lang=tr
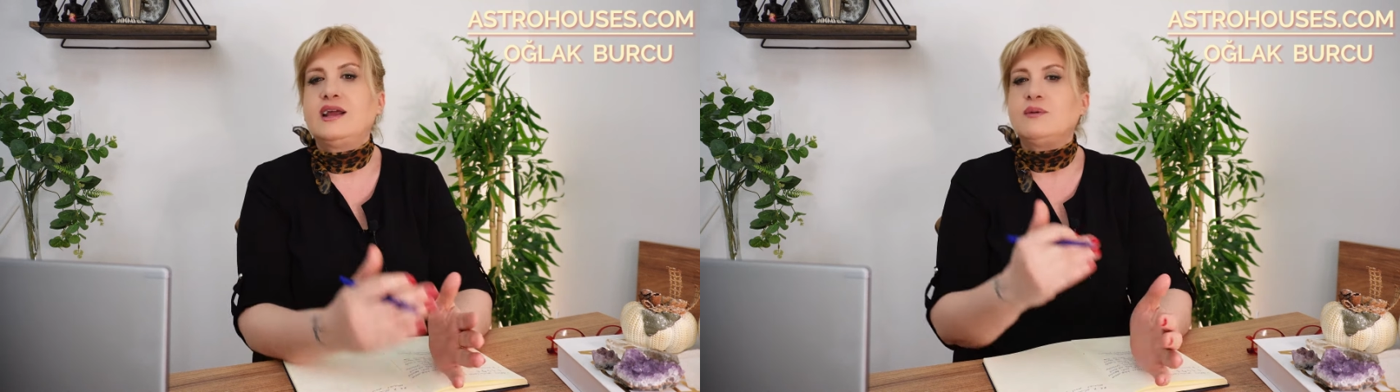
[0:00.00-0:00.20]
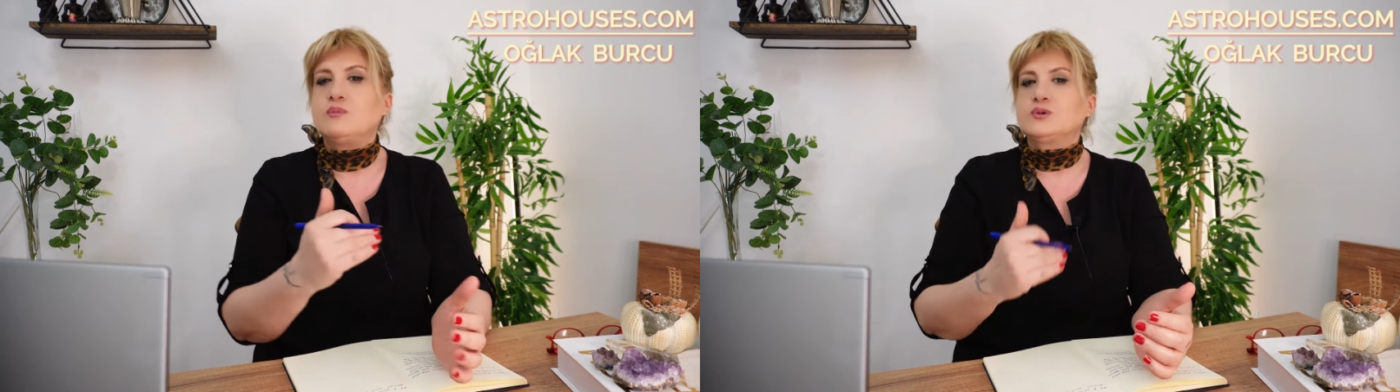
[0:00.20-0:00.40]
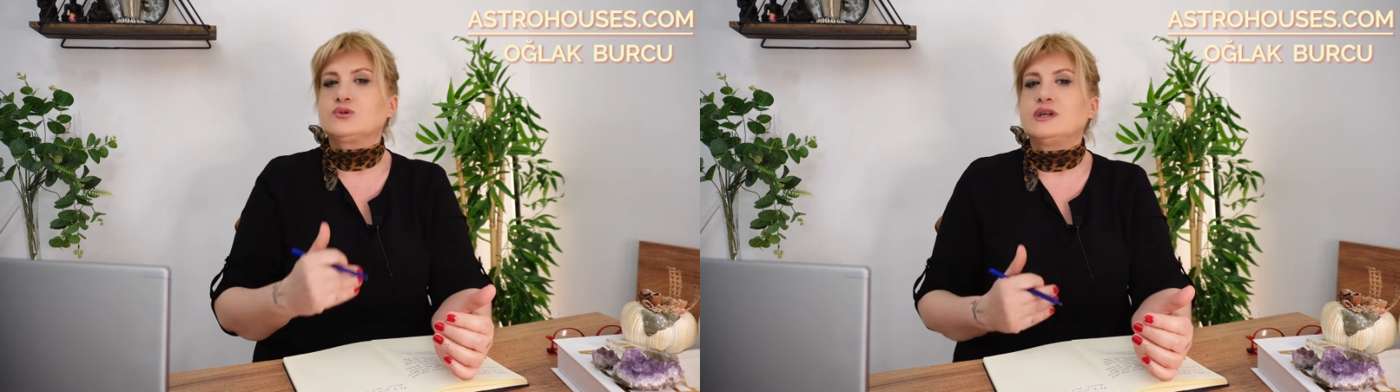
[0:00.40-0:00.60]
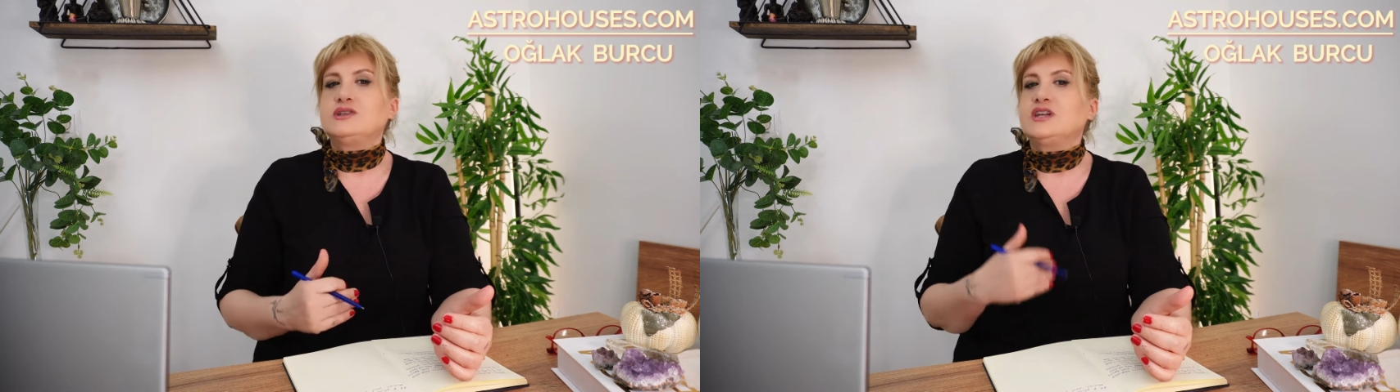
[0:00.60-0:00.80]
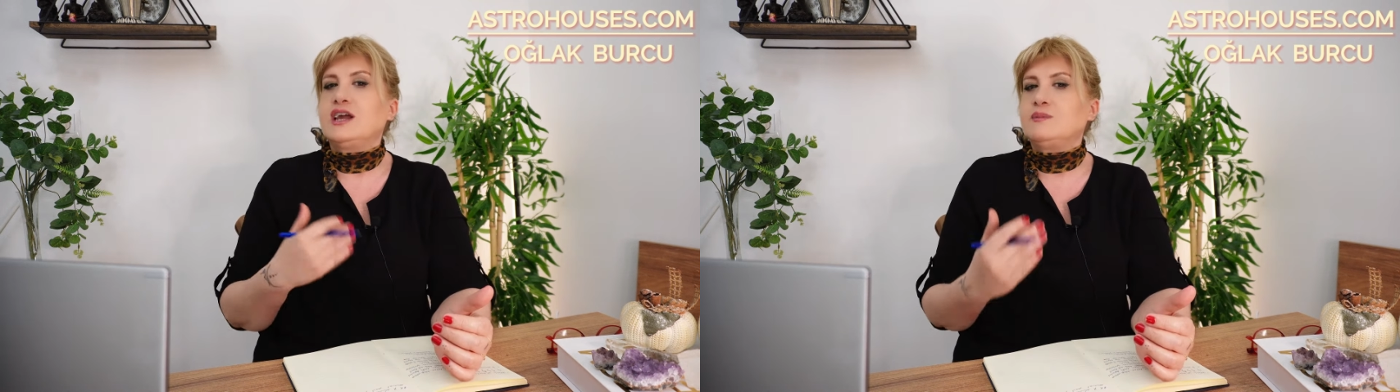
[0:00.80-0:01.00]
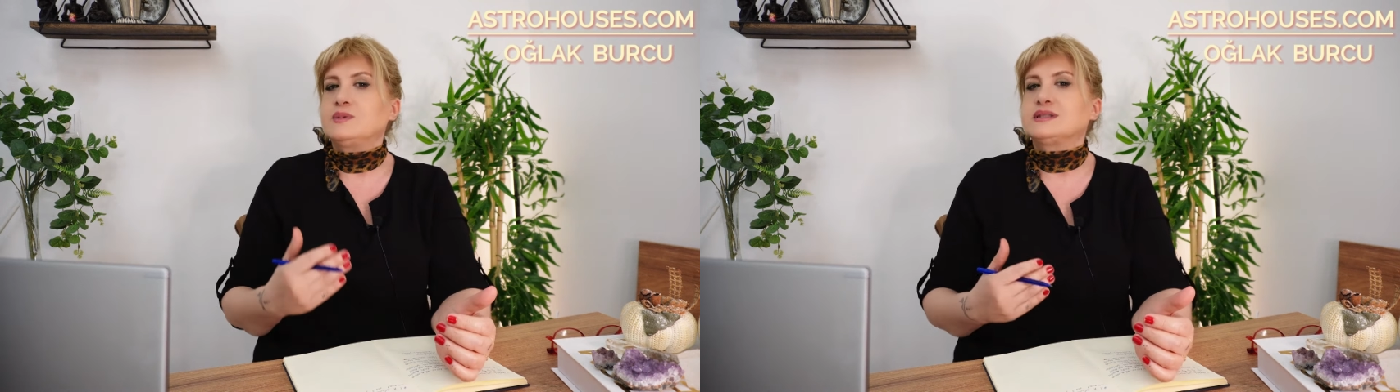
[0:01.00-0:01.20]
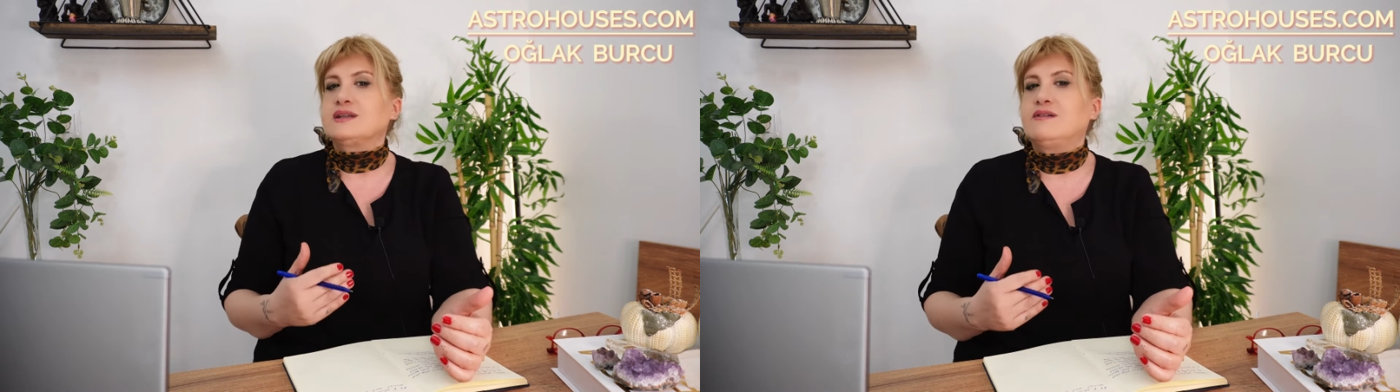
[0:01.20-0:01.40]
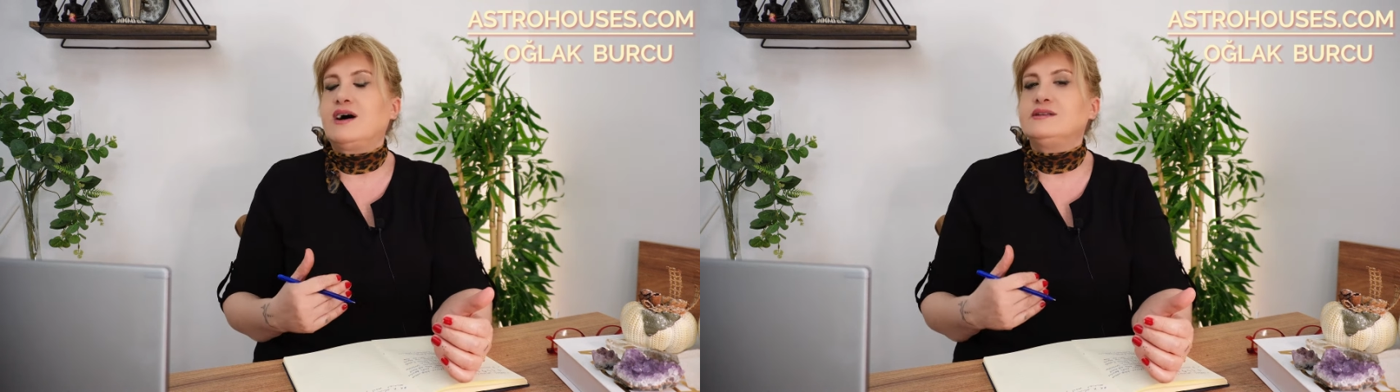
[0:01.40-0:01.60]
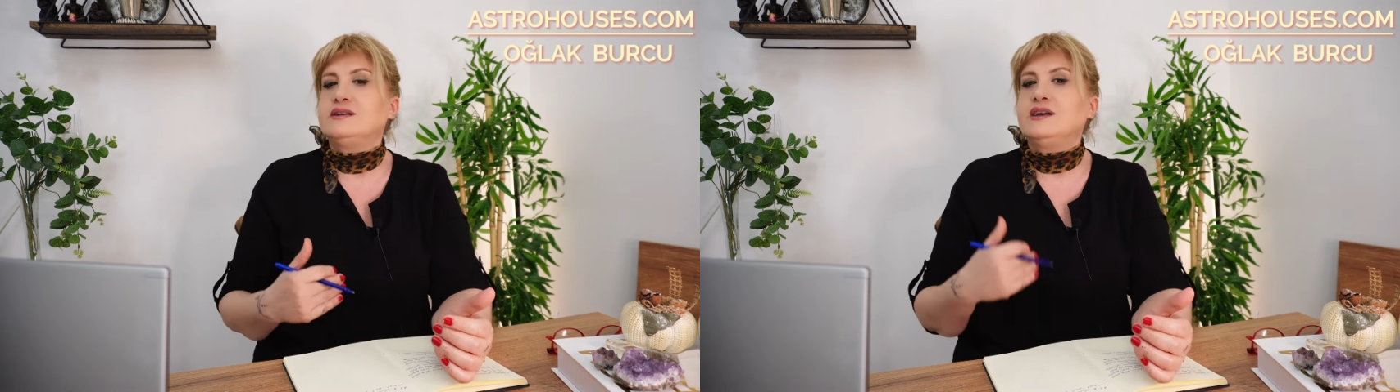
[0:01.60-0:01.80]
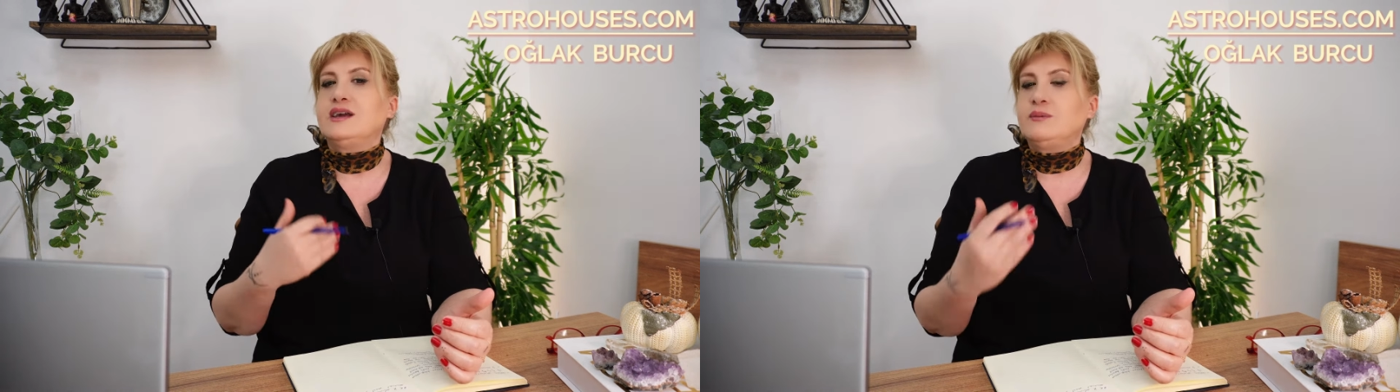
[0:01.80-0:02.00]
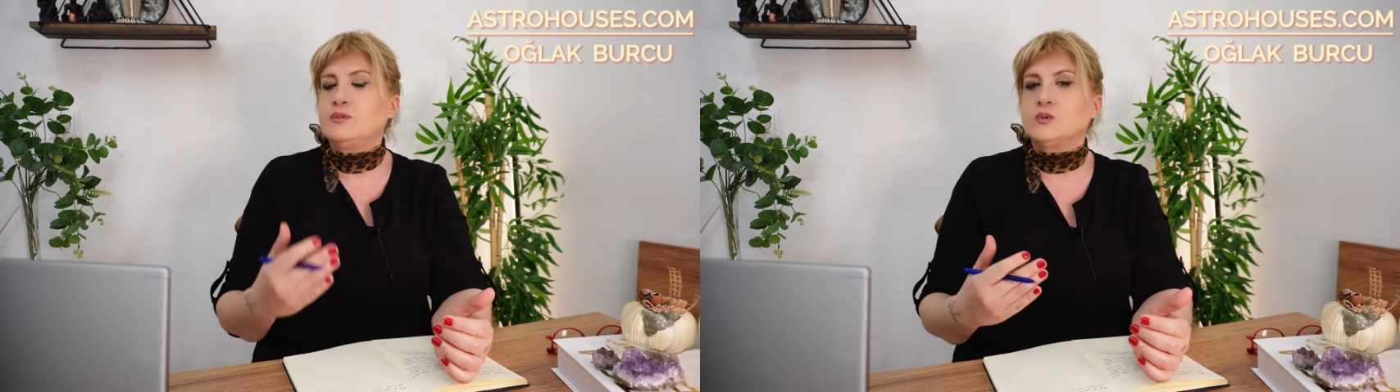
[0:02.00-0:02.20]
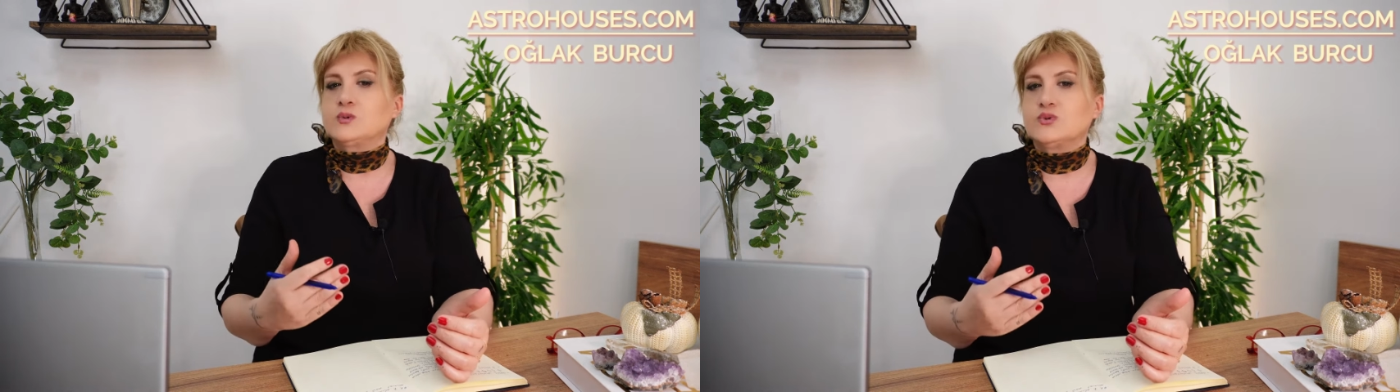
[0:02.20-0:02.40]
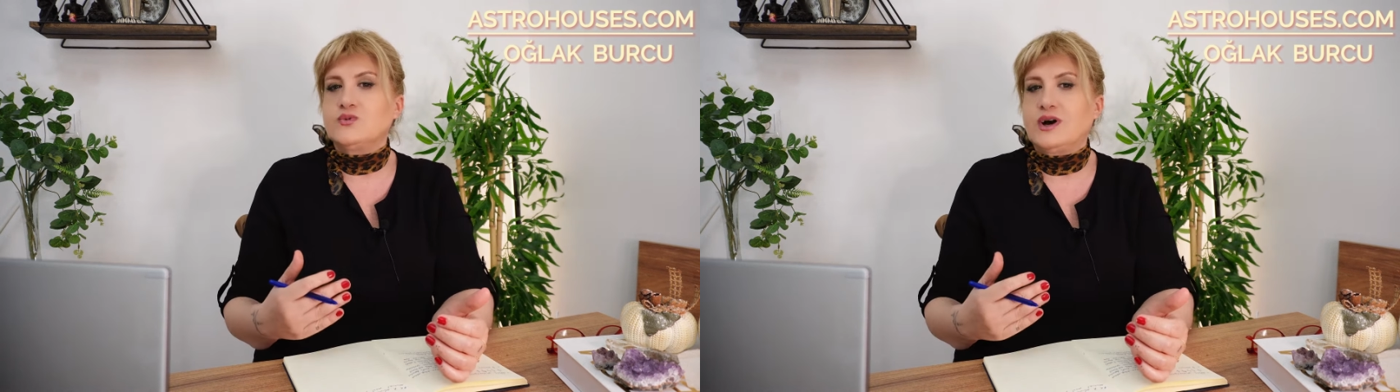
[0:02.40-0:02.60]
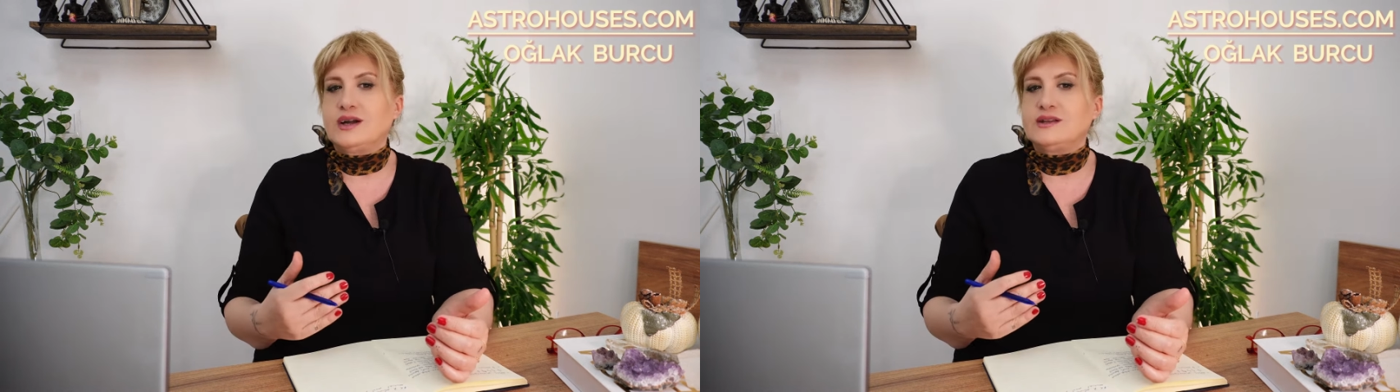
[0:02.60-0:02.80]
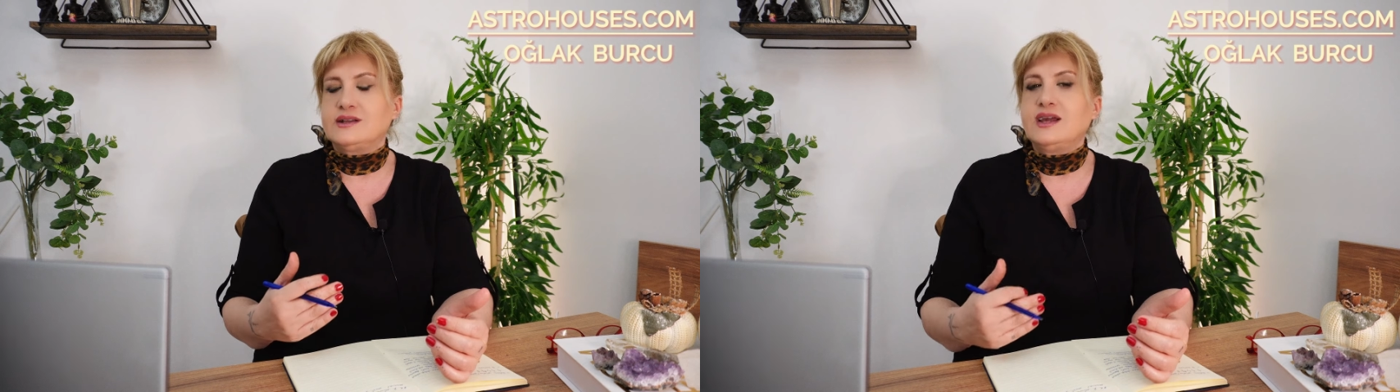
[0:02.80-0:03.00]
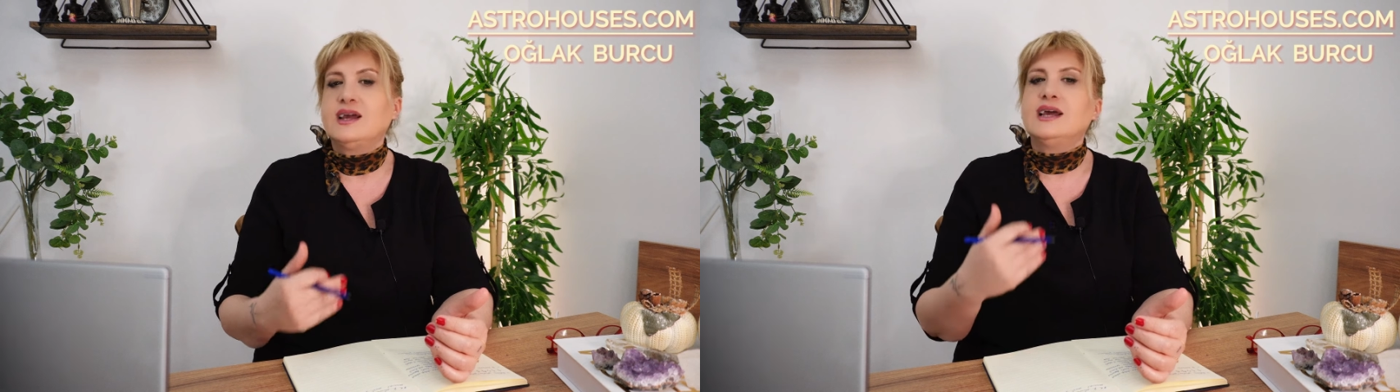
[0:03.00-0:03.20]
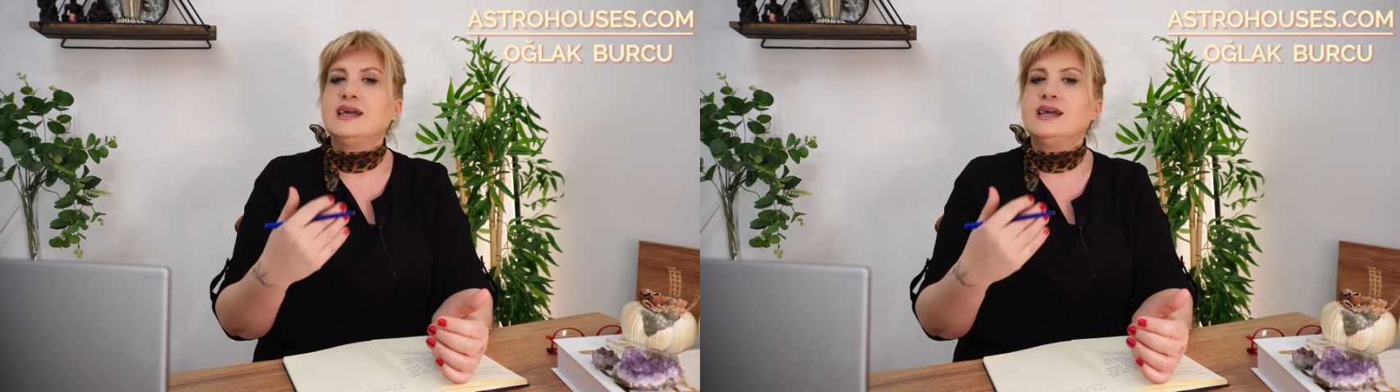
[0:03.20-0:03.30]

Hem bu süreç hem kısa vadede hem de uzun vadede